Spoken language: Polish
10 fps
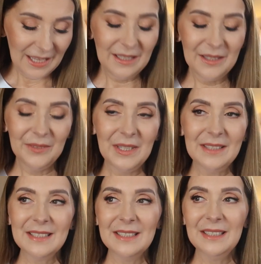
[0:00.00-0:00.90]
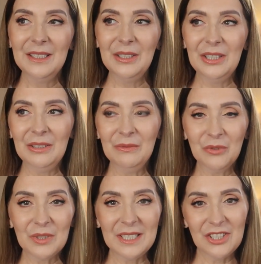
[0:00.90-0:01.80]
Y, więc y,
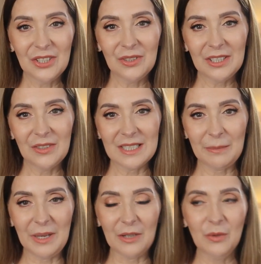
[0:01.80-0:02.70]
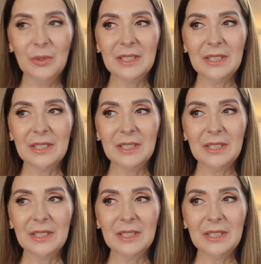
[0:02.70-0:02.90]
wrócę jeszcze do tego zapachu,